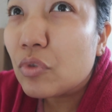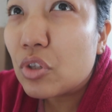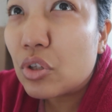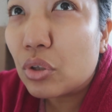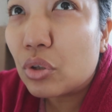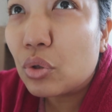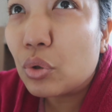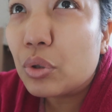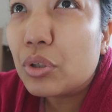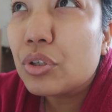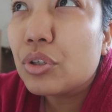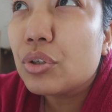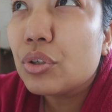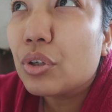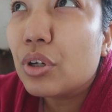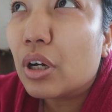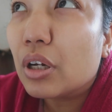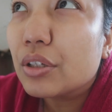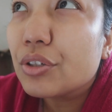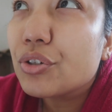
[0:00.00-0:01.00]
ずっと1
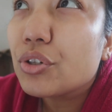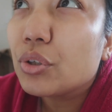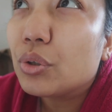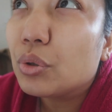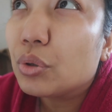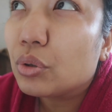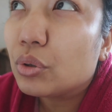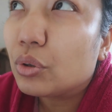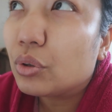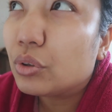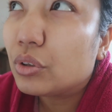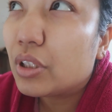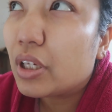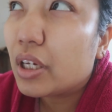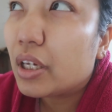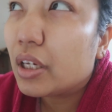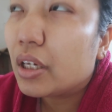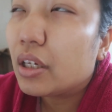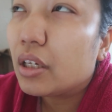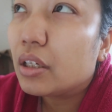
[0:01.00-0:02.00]
週間仕事
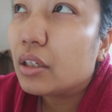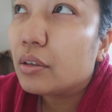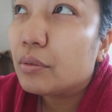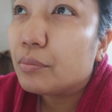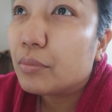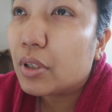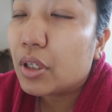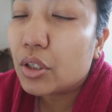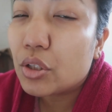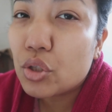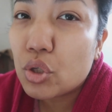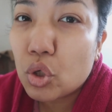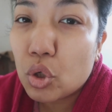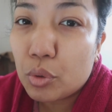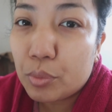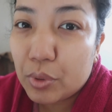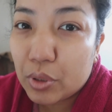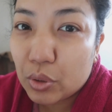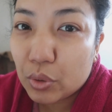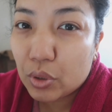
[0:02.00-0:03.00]
で月
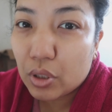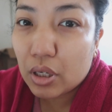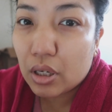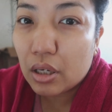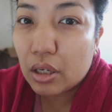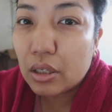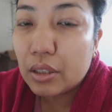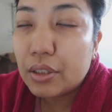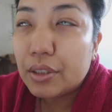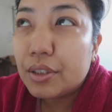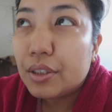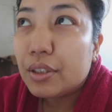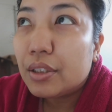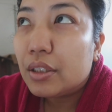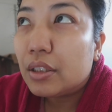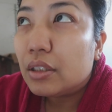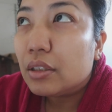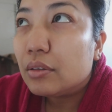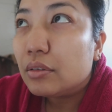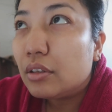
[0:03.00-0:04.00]
曜日とか
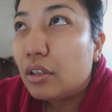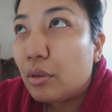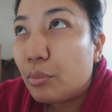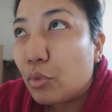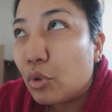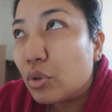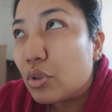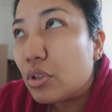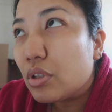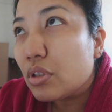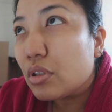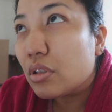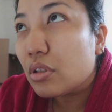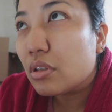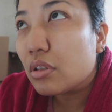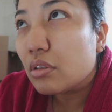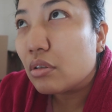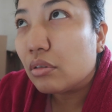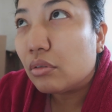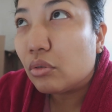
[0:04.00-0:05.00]
荷物
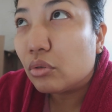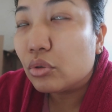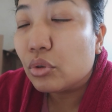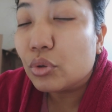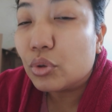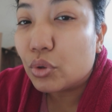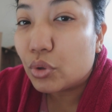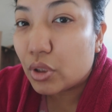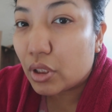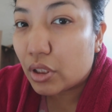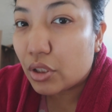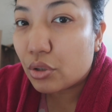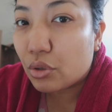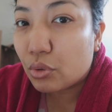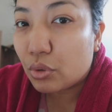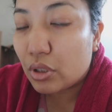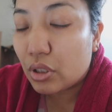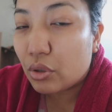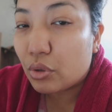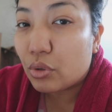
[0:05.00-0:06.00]
弟たち
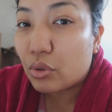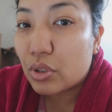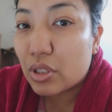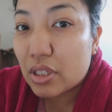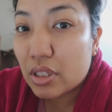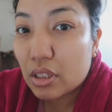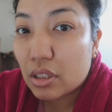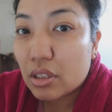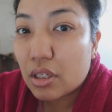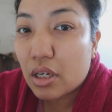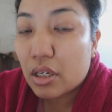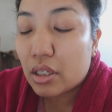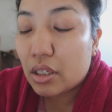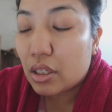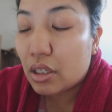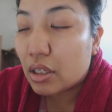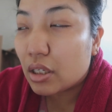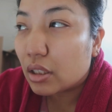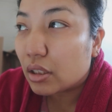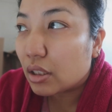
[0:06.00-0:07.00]
といろいろ捨てた
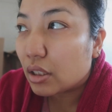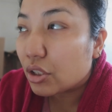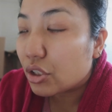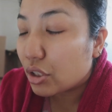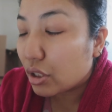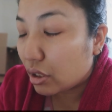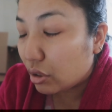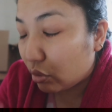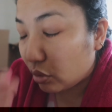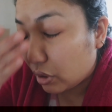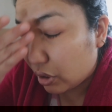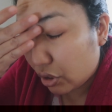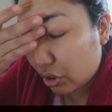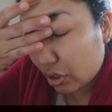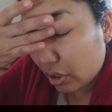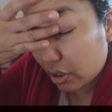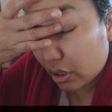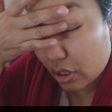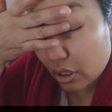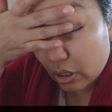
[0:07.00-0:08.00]
り片したりとか
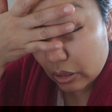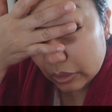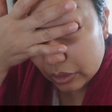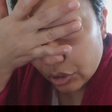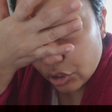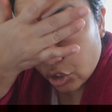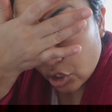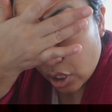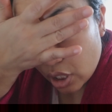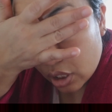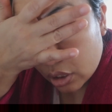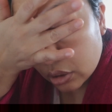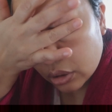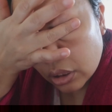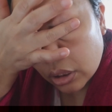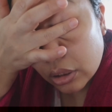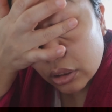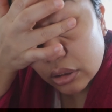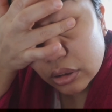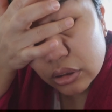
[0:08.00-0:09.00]
してたじゃん
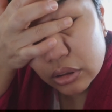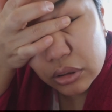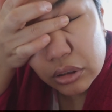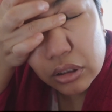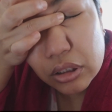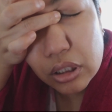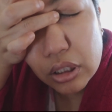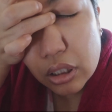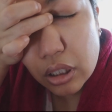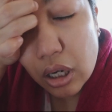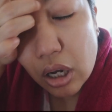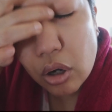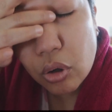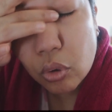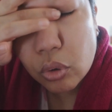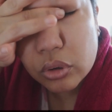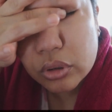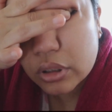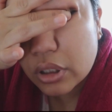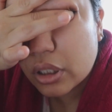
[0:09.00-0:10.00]
で
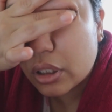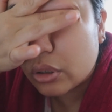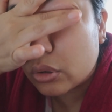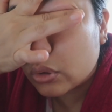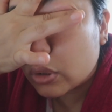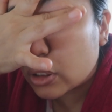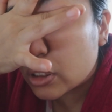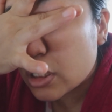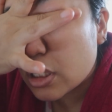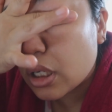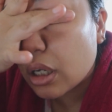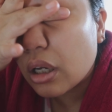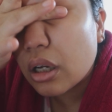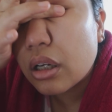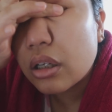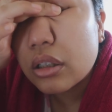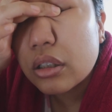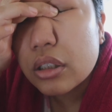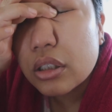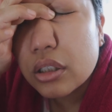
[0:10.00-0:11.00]
運んだりとか
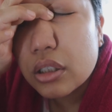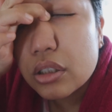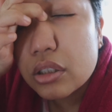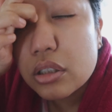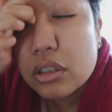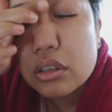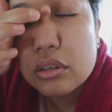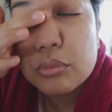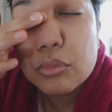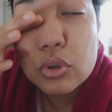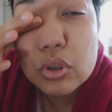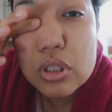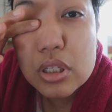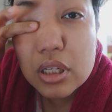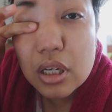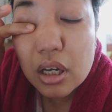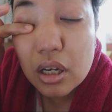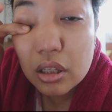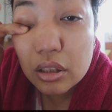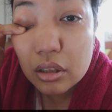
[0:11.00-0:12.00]
さそれでもう
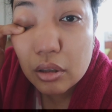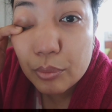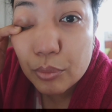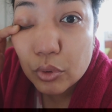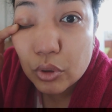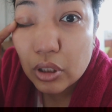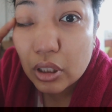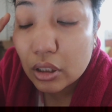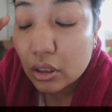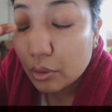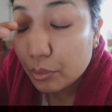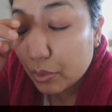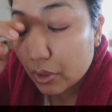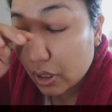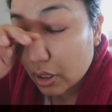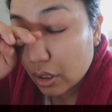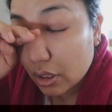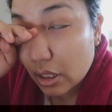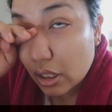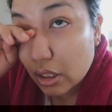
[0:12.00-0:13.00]
疲れたもう嫌だみ
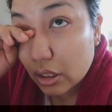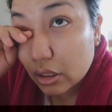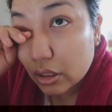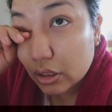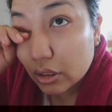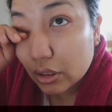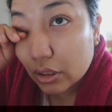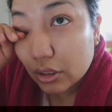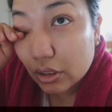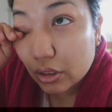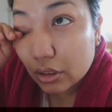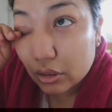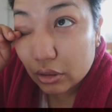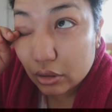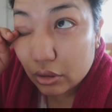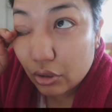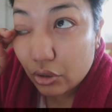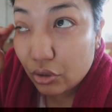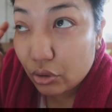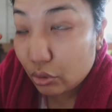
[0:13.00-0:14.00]
たいな
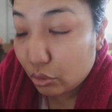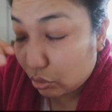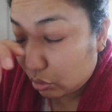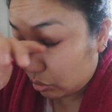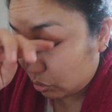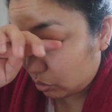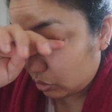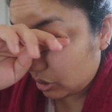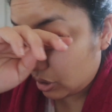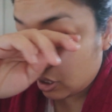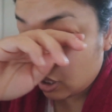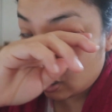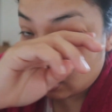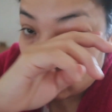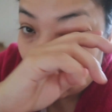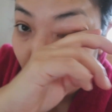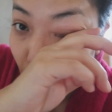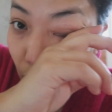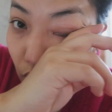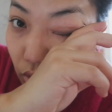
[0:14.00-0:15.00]
仕事に
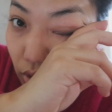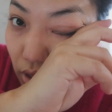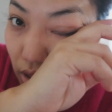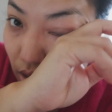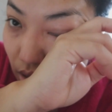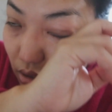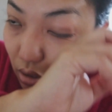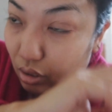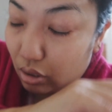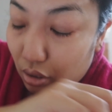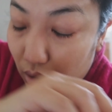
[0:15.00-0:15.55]
学校に